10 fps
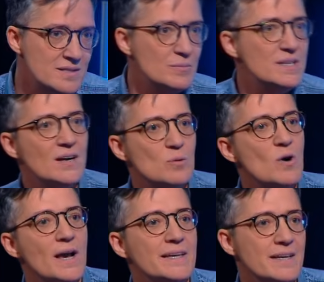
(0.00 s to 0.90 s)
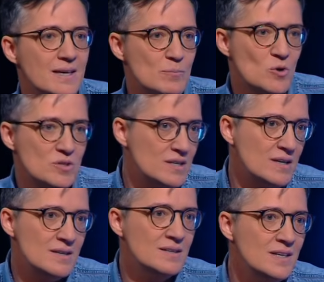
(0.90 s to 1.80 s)
te mira como alguien que
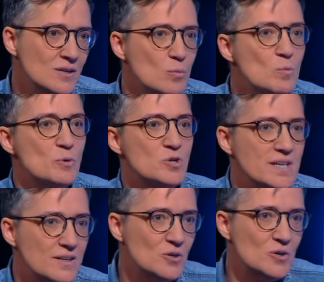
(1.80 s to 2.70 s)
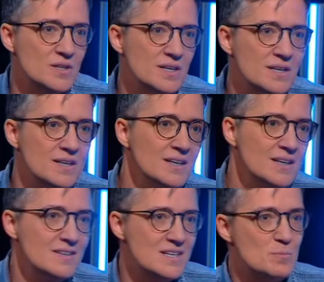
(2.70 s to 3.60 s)
porta, como un portador de,
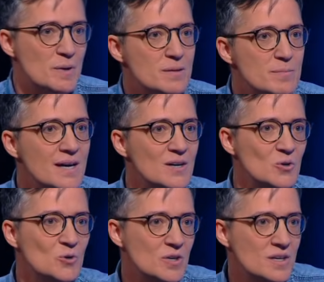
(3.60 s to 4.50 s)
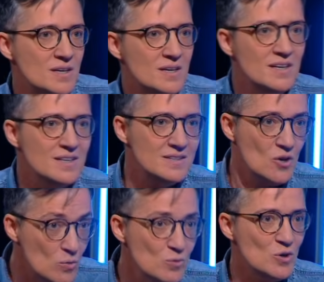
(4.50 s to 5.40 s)
esperma o de,
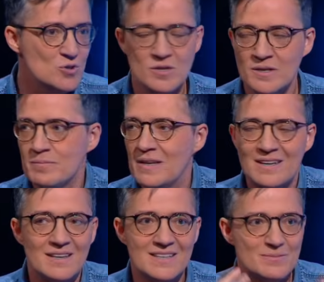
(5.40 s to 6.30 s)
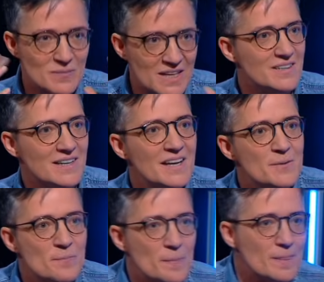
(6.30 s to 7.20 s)
óvulos. Eh, es, decir,
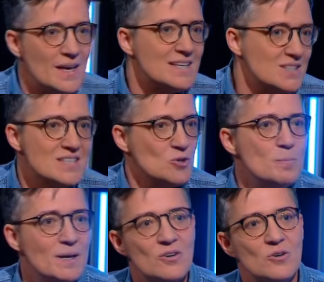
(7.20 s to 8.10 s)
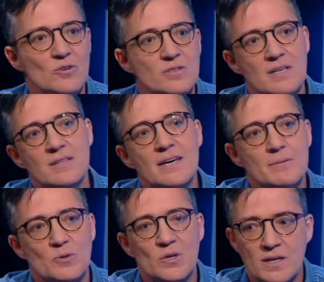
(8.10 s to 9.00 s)
es, es complejo no entender
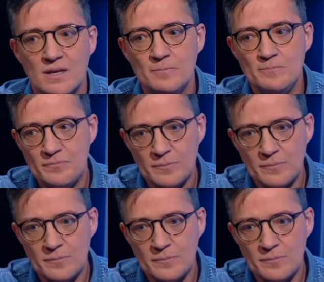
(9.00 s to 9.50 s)
por qué